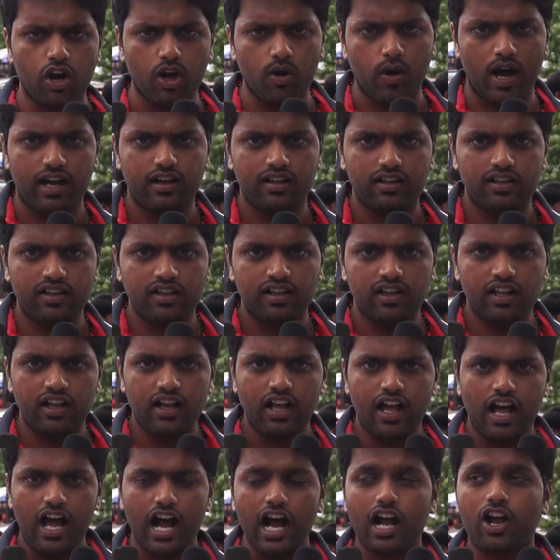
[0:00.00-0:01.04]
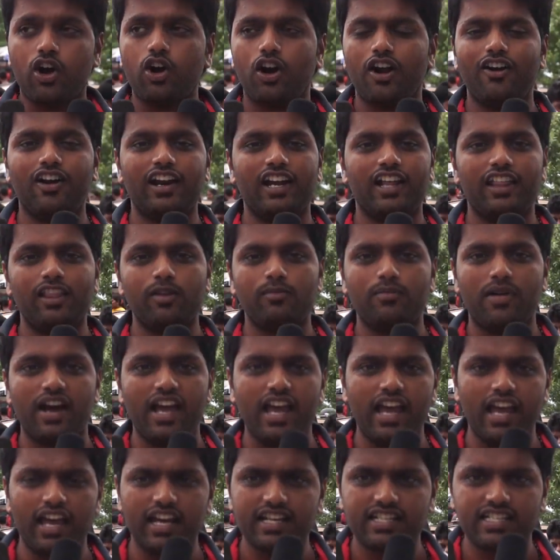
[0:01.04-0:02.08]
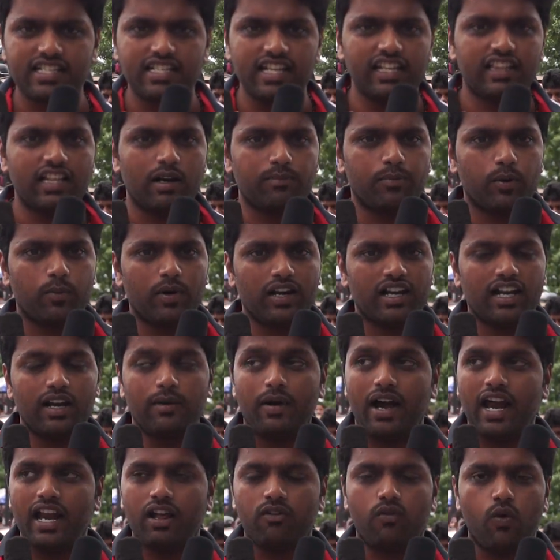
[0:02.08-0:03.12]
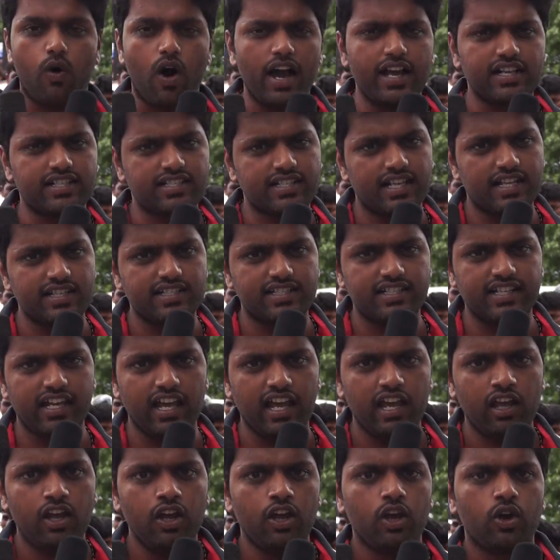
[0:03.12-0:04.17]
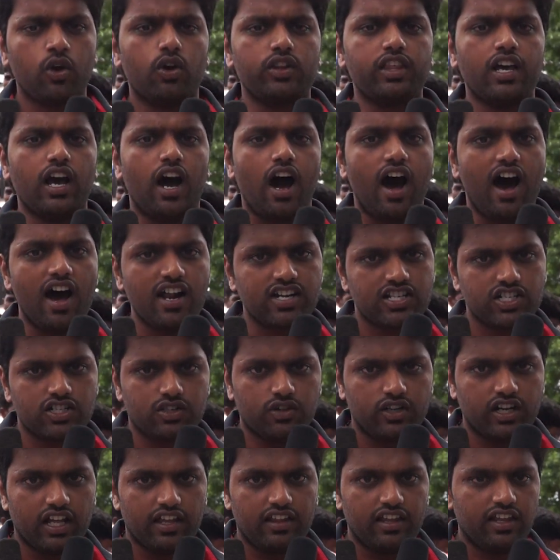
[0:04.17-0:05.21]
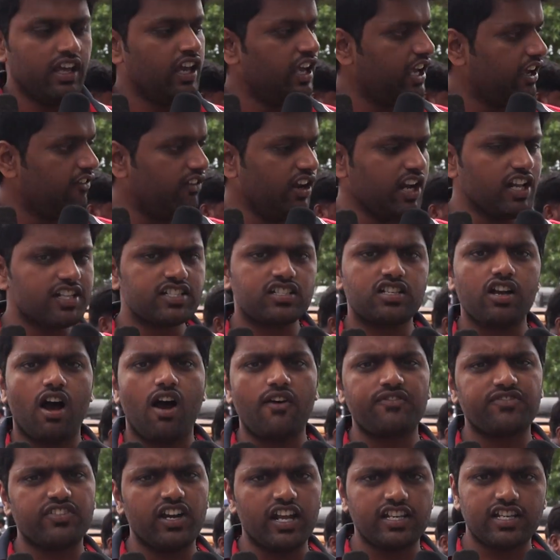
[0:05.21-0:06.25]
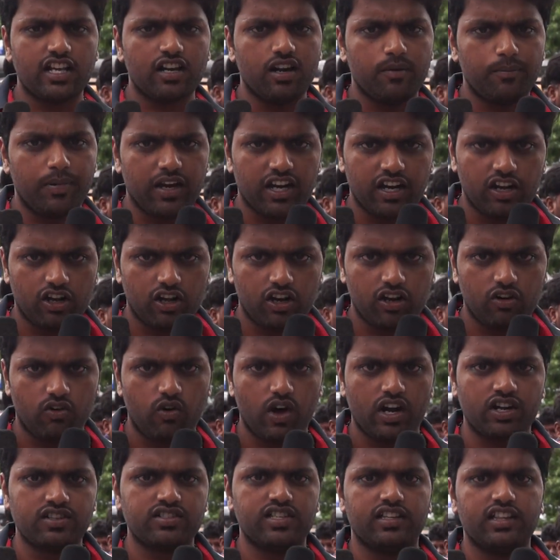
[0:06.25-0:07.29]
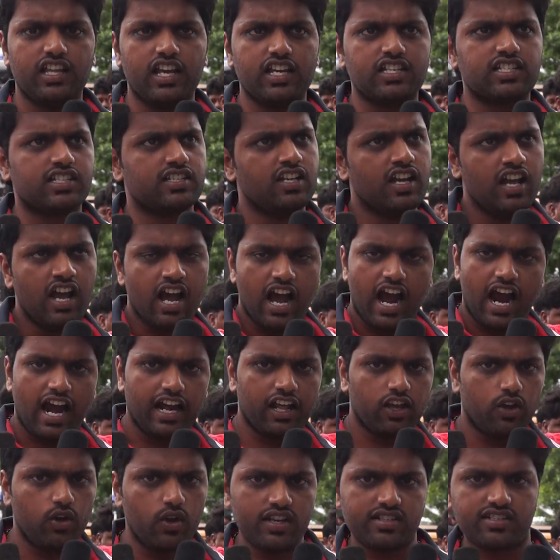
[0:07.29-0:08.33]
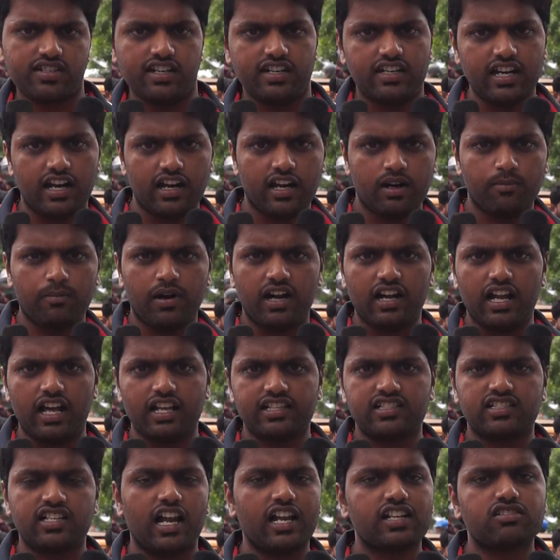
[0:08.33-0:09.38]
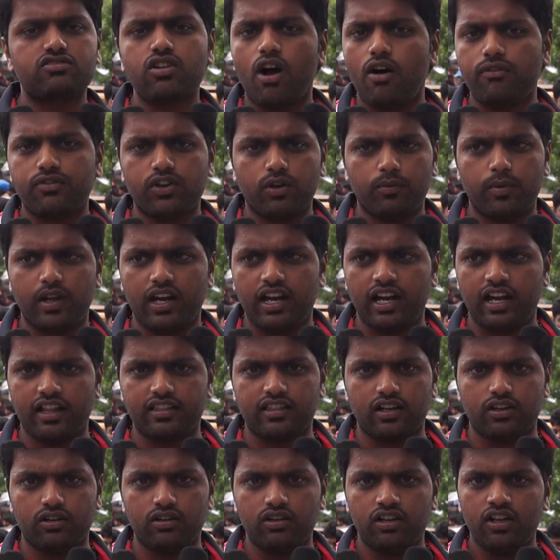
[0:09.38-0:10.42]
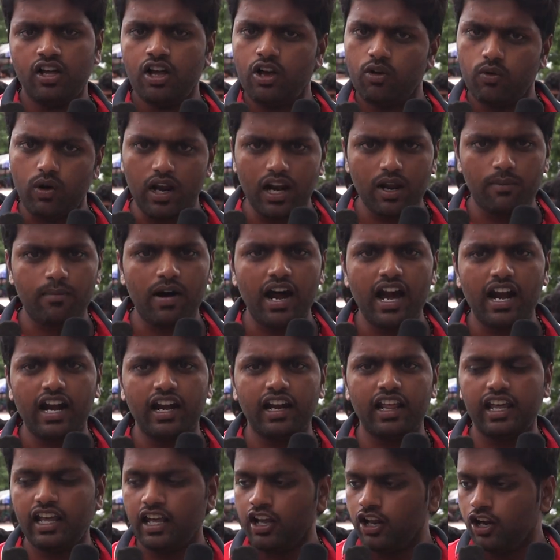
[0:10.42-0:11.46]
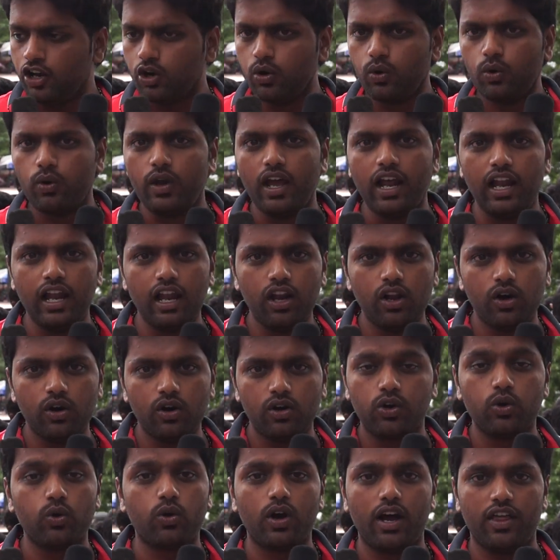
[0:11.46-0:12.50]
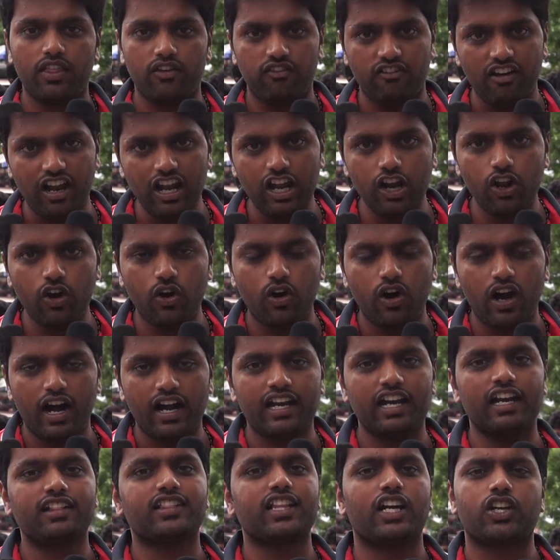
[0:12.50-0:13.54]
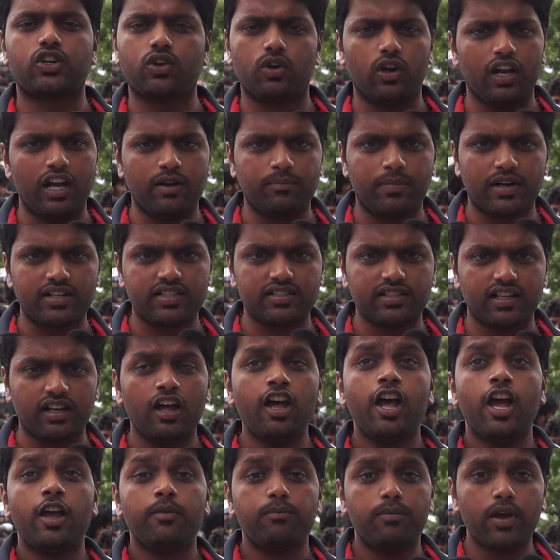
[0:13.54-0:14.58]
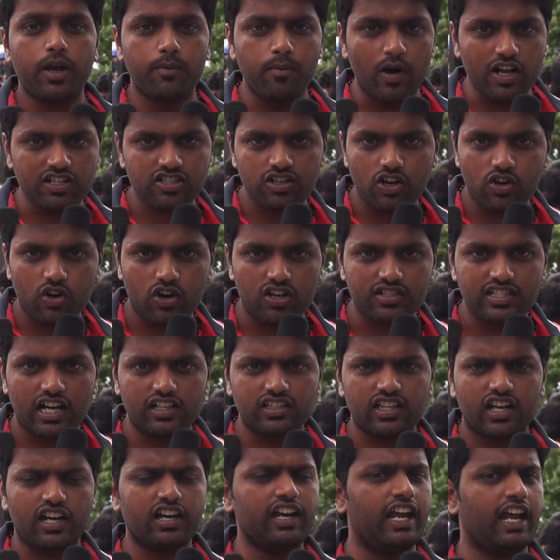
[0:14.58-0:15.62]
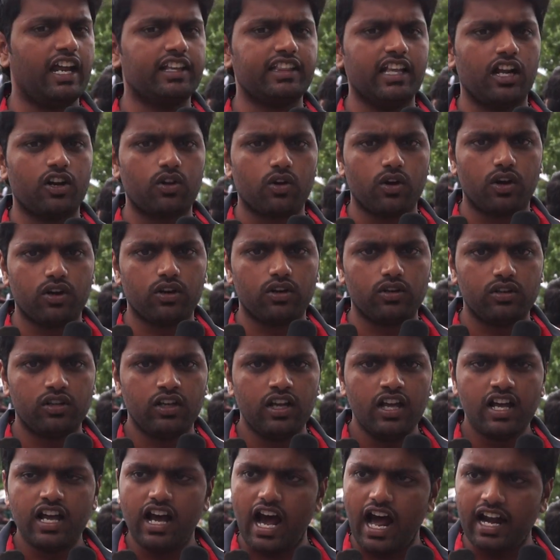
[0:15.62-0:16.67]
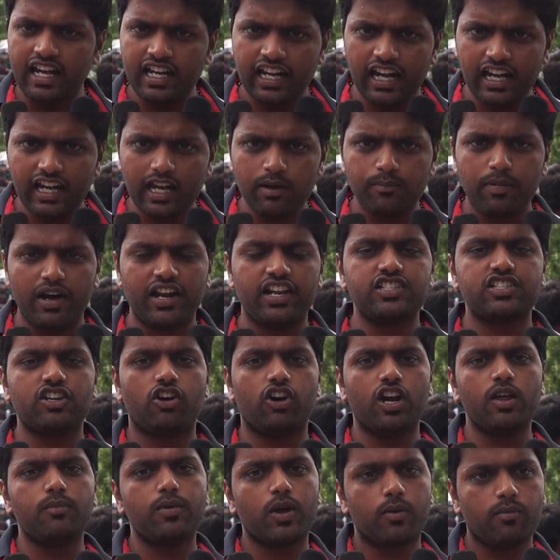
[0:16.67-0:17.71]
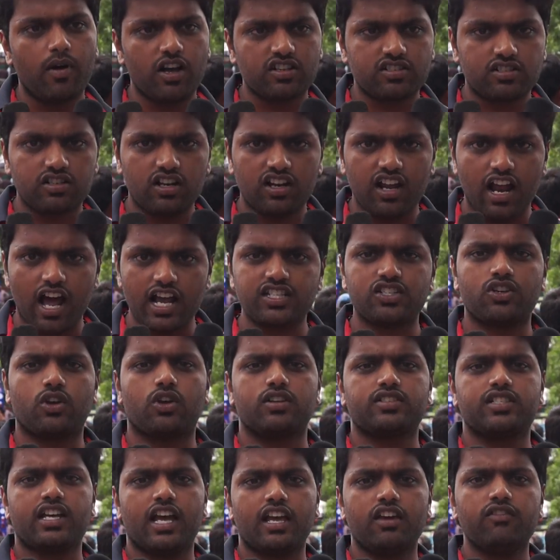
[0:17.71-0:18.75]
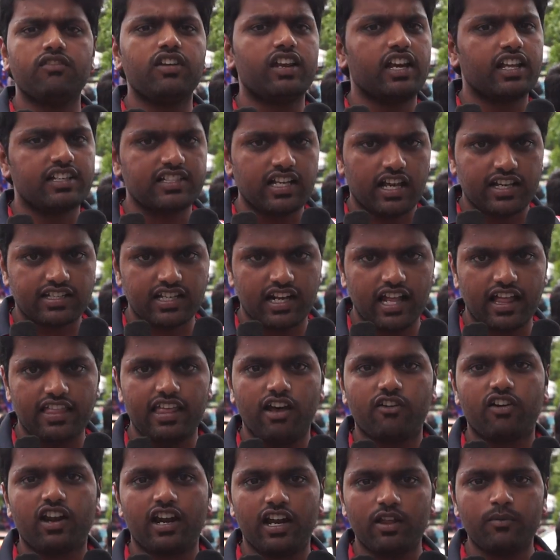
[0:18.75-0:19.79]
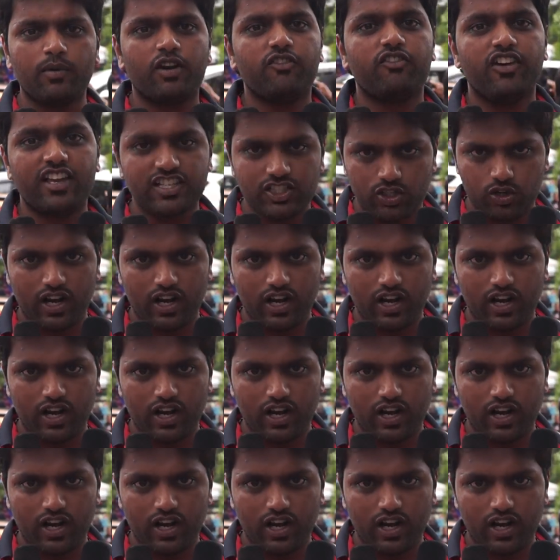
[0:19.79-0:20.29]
గొడవ ఆ గొడవ అనేది మహేష్ని పట్టలేము ఆయన వాయిస్ సెన్సే కొద్దిగా హార్ష్గా ఉంటుంది వీళ్ళు సాఫ్ట్ నేచర్లో పెరిగిన వాళ్ళు వరుణ్ సందేశ్ ఆయన యూఎస్ రిటర్న్ అనమాట చాలా సాఫ్ట్ పెరిగిన అతను వాళ్ళ భార్యని నువ్వు వెళ్ళు నువ్వు కాదు వెళ్ళు అంటేనే తట్టుకోలేని పర్సన్ బిగ్ బాస్లో కొనసాగుతారని నేనైతే అనుకోను అన్నింటిని భరించేవాడే బిగ్ బాస్లో లాస్ట్ కొనసాగి విన్నింగ్ సాధిస్తారు అది ఎవరనే మనం వేచి